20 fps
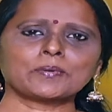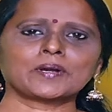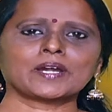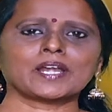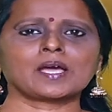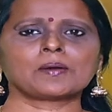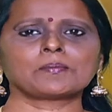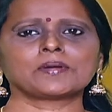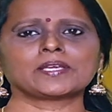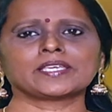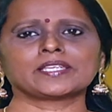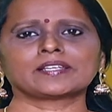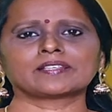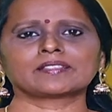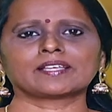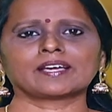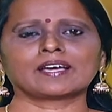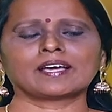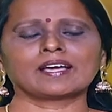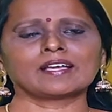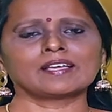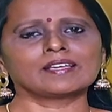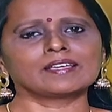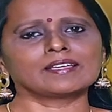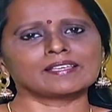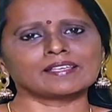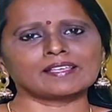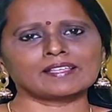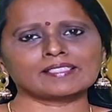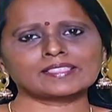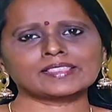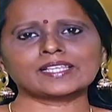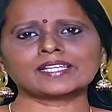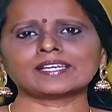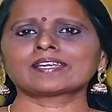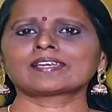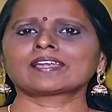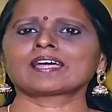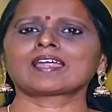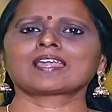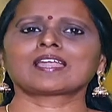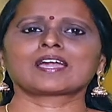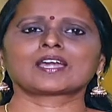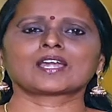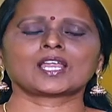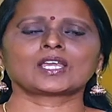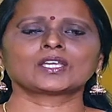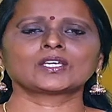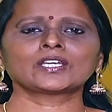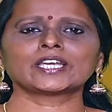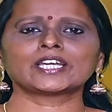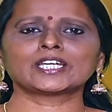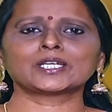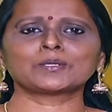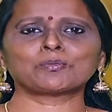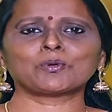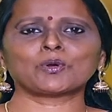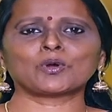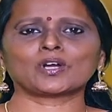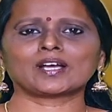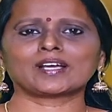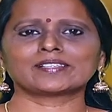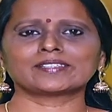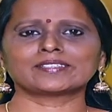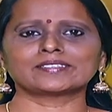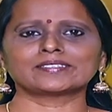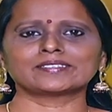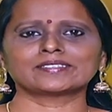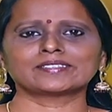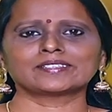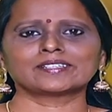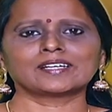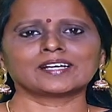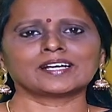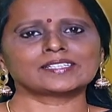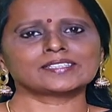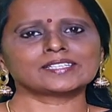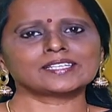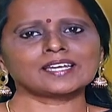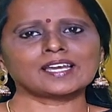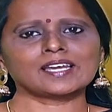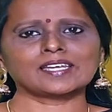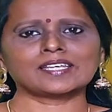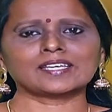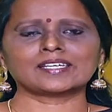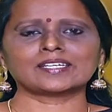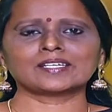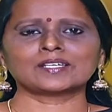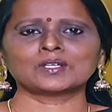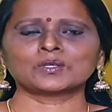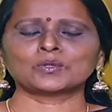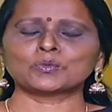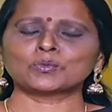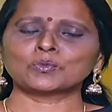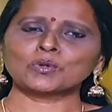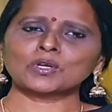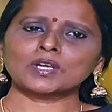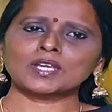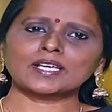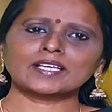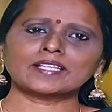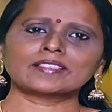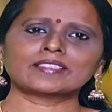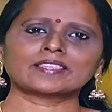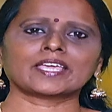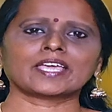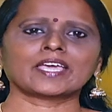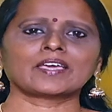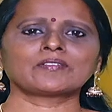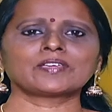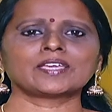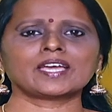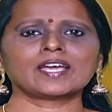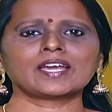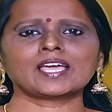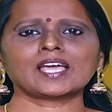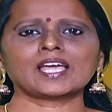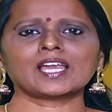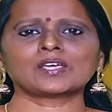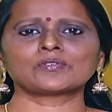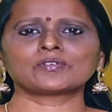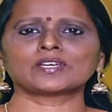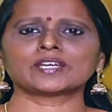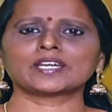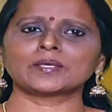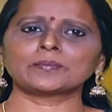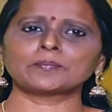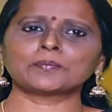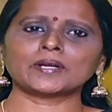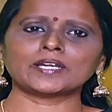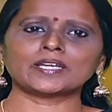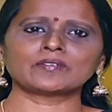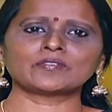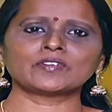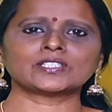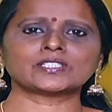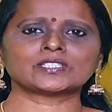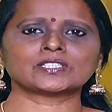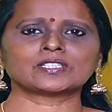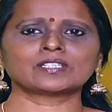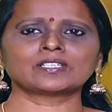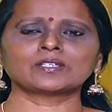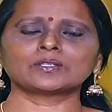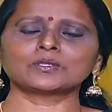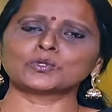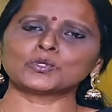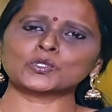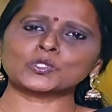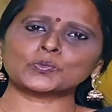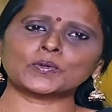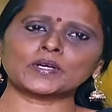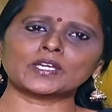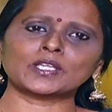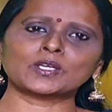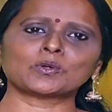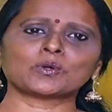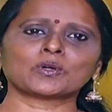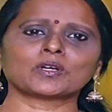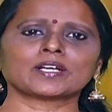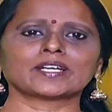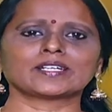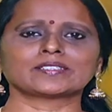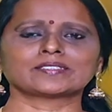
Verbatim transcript: படாம இருந்தா எத்தனை நாள் ஆனாலும் கெட்டு போகாது அதனால உங்களுக்கு தேவையான அளவு ரெடி பண்ணி வச்சு யூஸ் பண்ணிக்கோங்க